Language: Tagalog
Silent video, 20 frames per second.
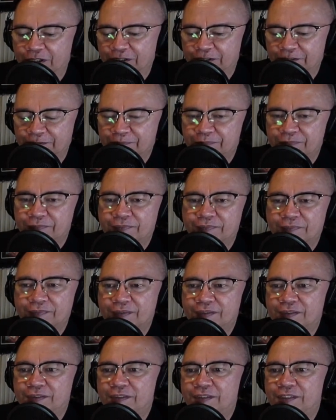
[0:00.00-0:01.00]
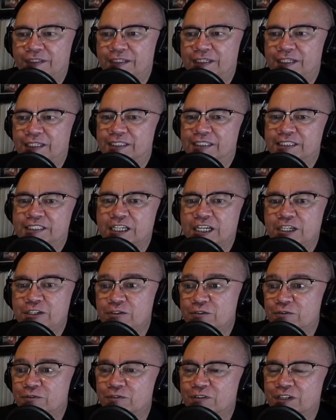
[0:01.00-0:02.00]
ano? Yan, sa
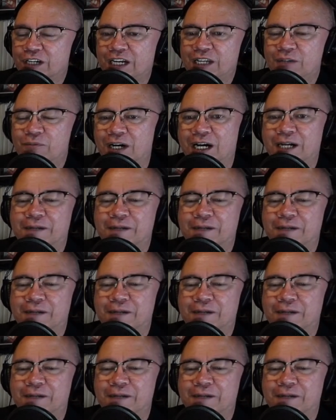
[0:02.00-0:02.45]
inyong kaliwa.